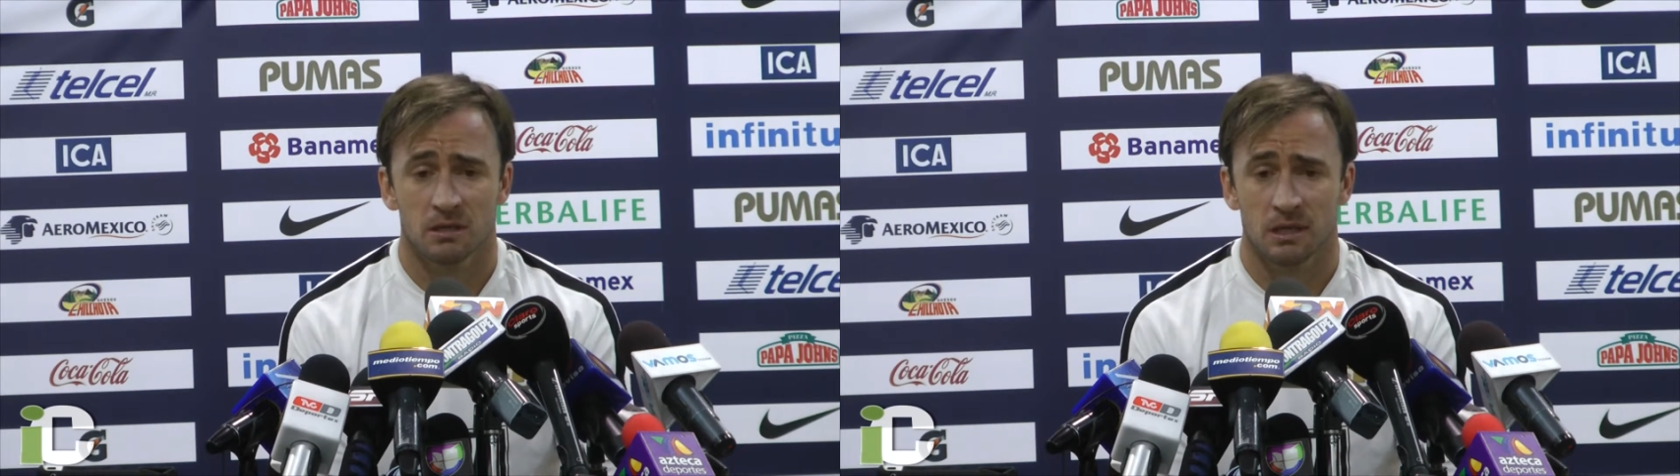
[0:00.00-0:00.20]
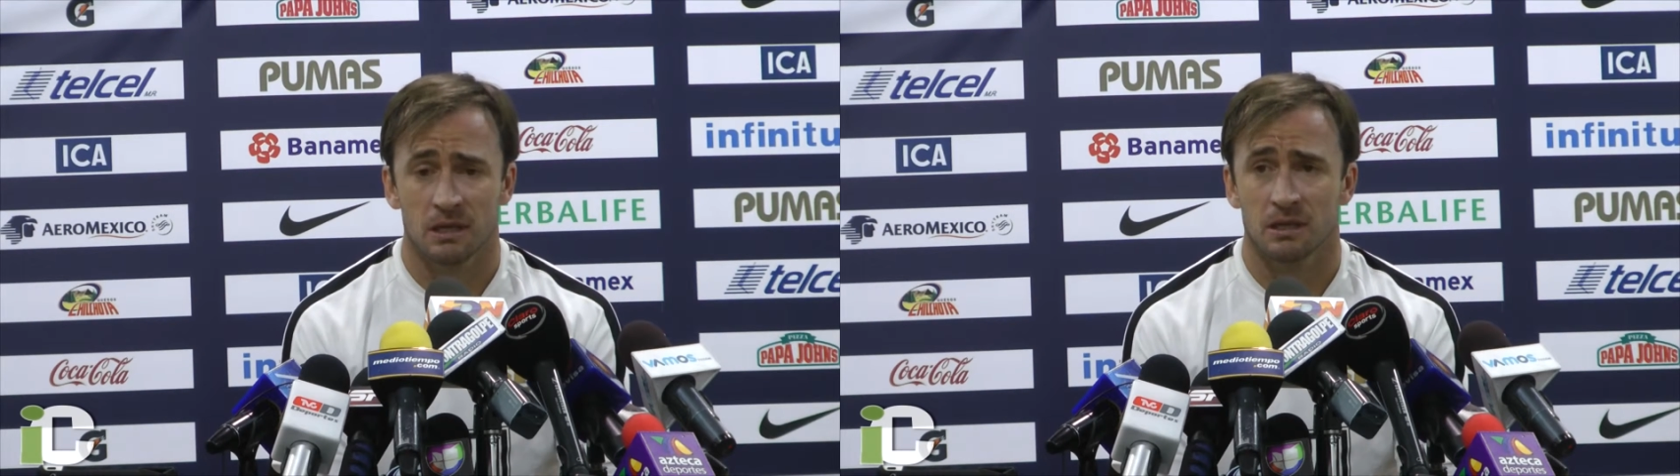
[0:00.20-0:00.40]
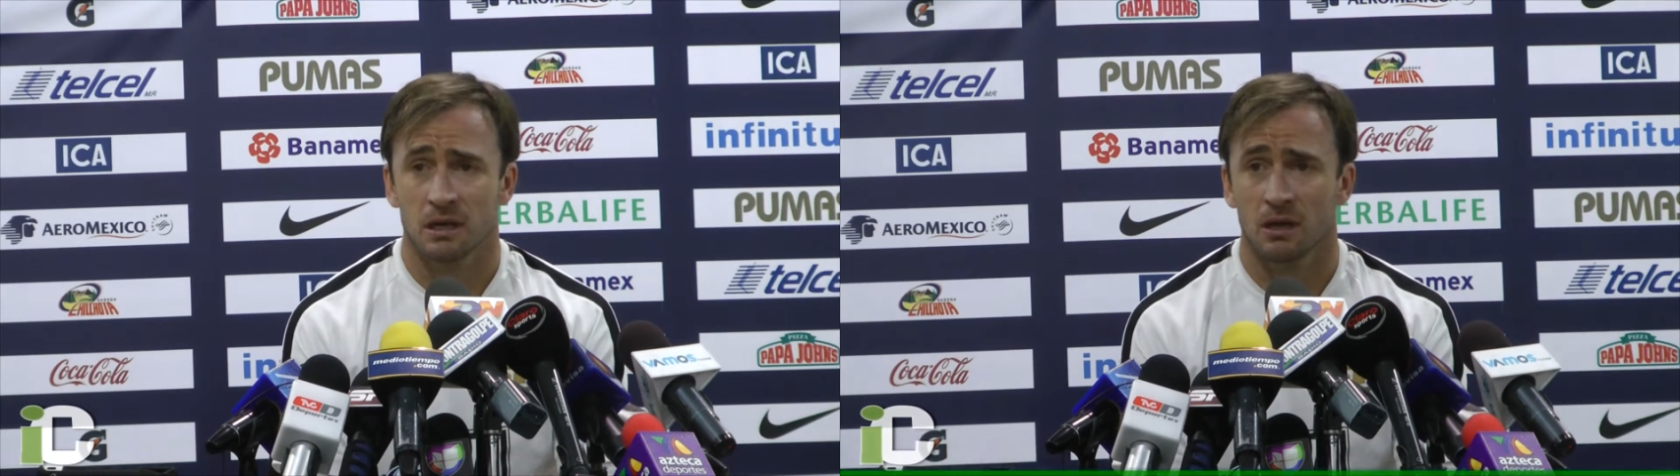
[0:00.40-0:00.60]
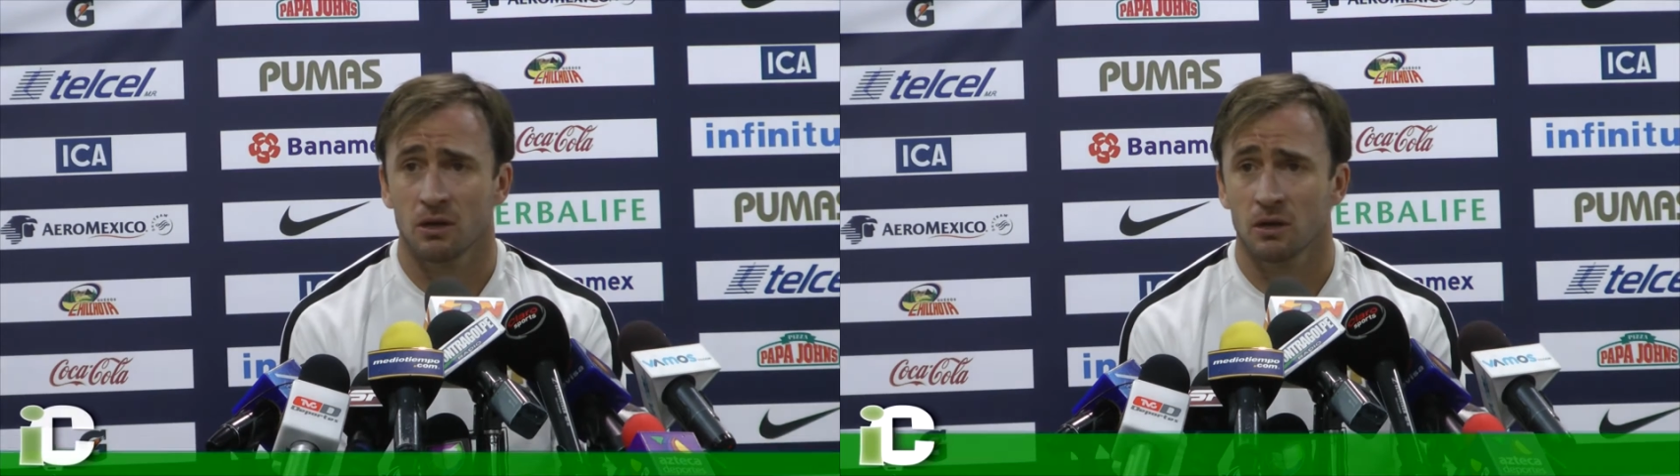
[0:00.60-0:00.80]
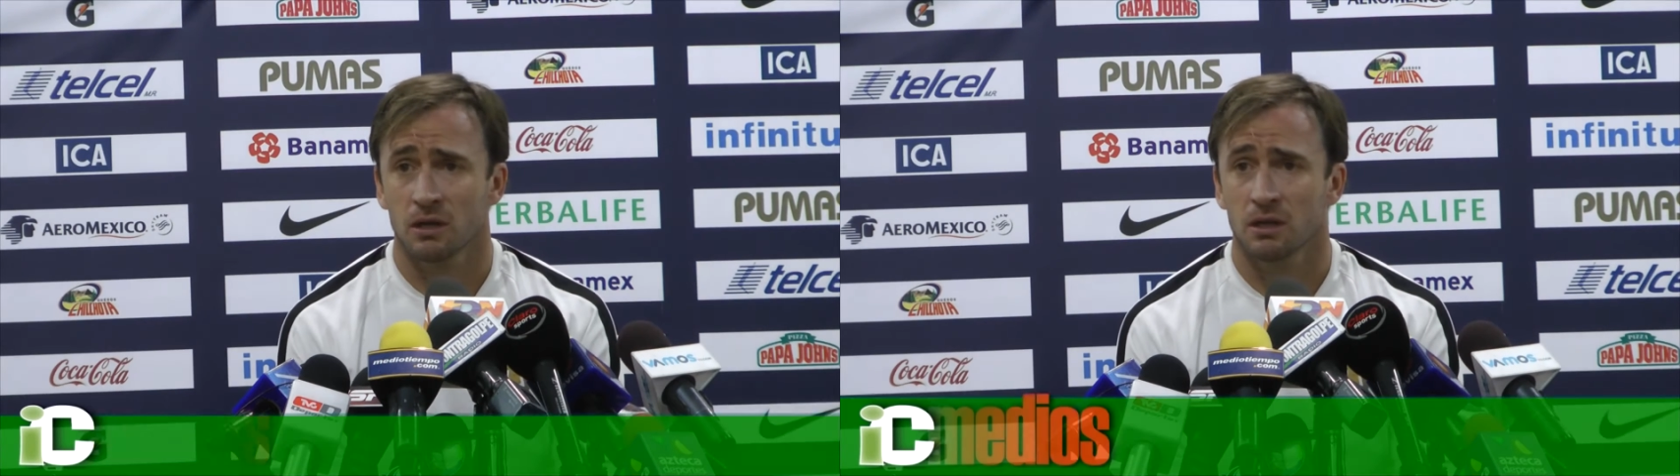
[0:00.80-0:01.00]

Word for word: si el entrenador